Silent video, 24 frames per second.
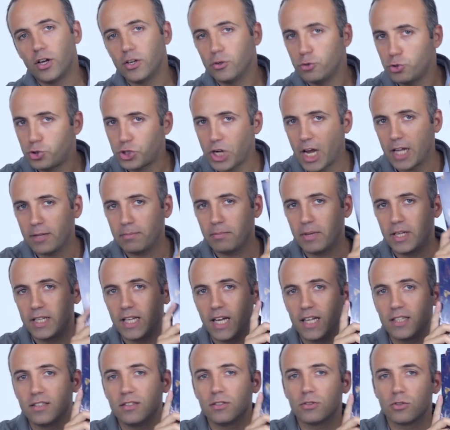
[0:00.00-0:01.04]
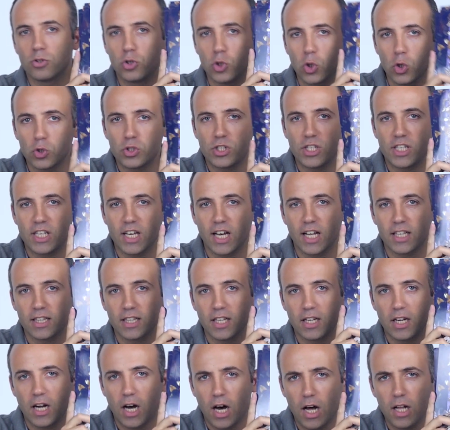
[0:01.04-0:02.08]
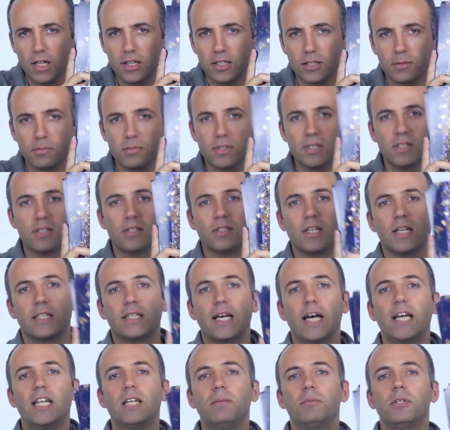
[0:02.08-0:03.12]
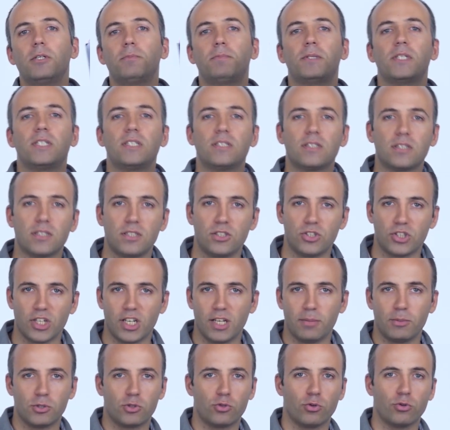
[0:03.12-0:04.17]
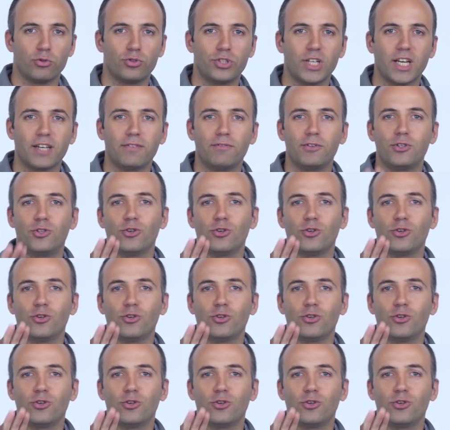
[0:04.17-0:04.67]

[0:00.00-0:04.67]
üşenmeden glossy kağıtlara aldığımız detaylı bir printer incelemesi olacak.